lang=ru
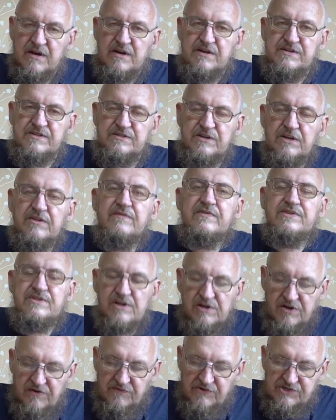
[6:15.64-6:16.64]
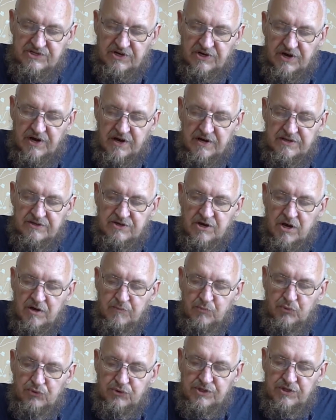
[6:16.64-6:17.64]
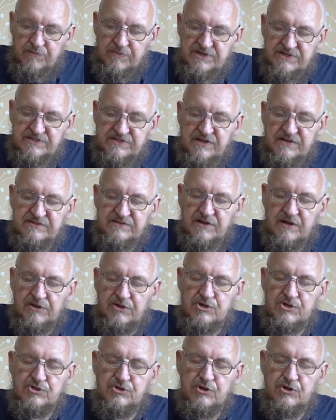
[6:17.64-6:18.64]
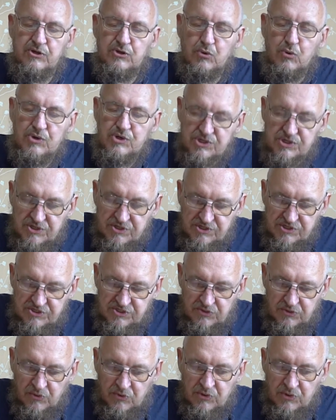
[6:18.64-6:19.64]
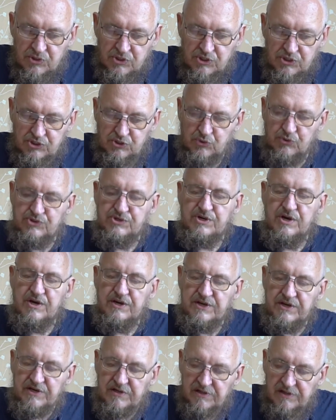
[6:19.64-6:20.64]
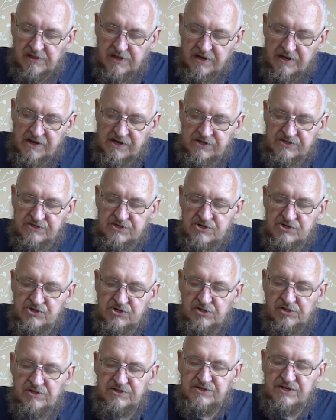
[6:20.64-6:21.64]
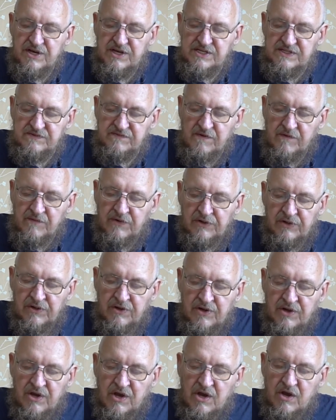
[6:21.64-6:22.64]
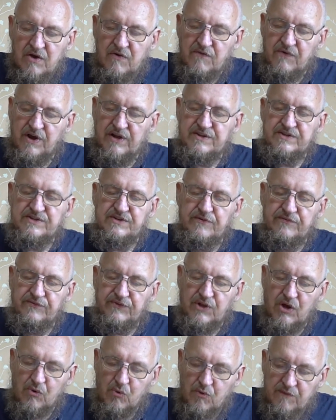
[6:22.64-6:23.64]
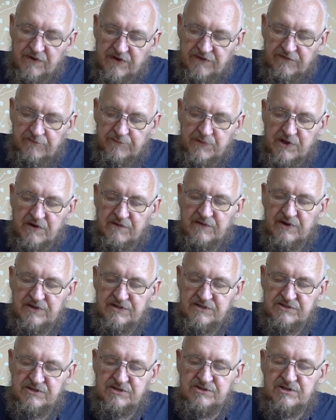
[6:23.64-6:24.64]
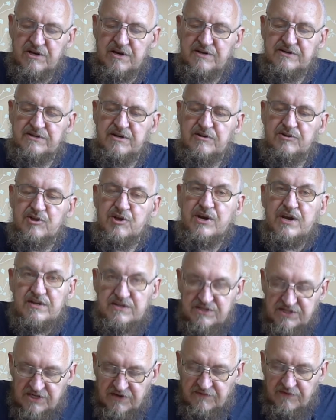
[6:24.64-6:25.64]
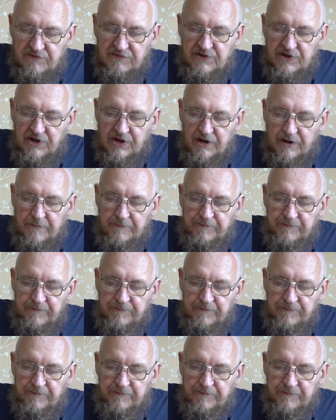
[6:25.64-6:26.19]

Следовательно, вытекает как будто бы с достаточной точностью – что Диоген Лаэрций жил и действовал в конце второго и в первое десятилетие третьего века.